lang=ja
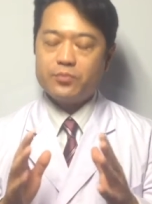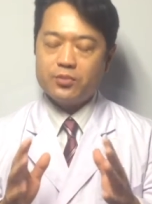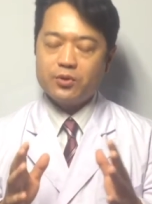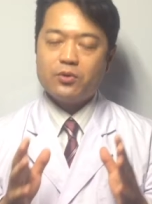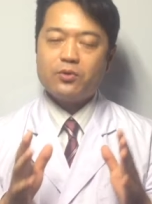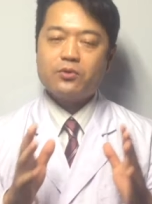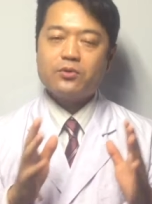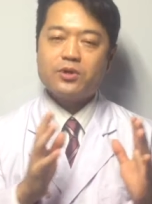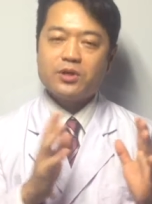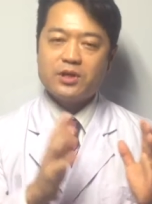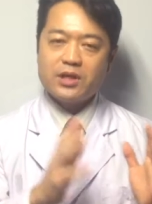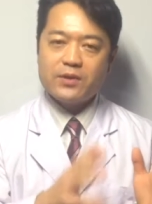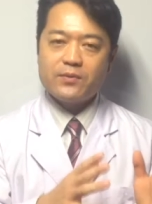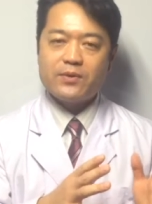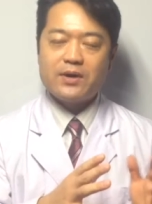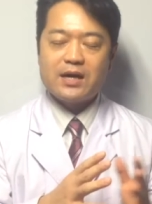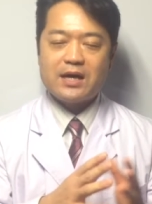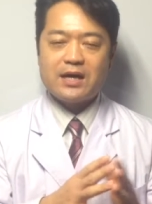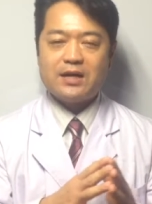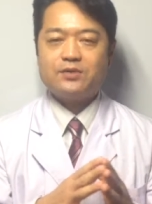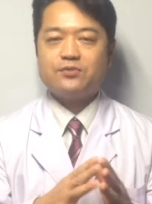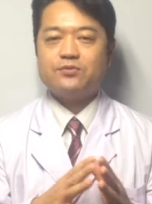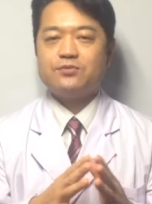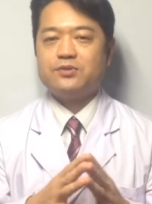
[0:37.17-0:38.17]
病気で
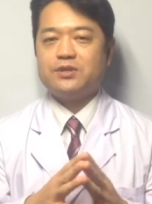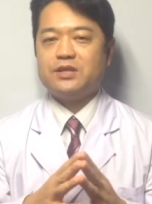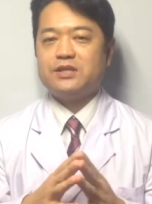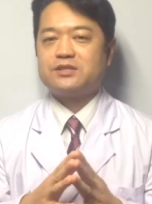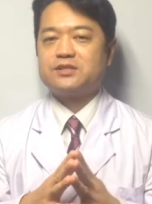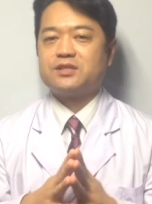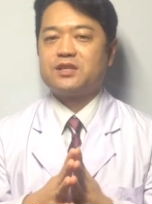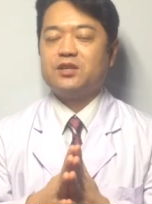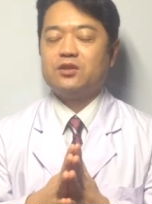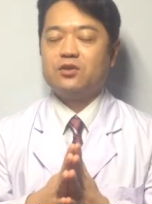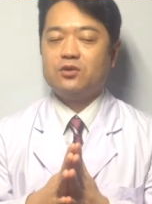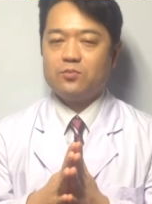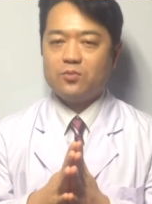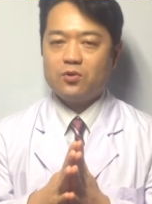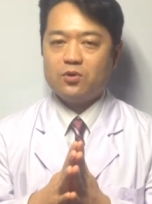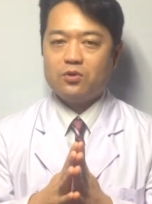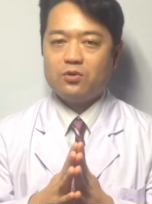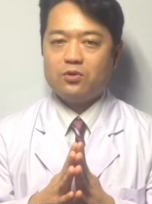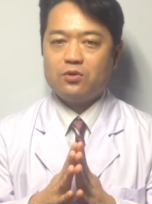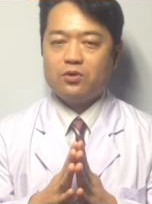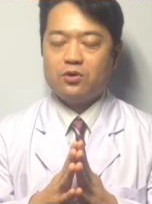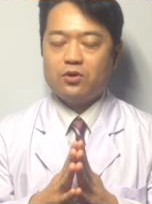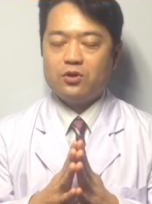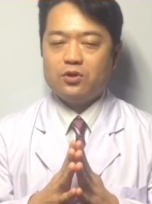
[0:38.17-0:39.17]
はあるんですけど
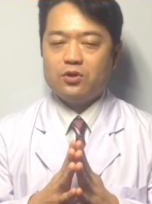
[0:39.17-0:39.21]
も、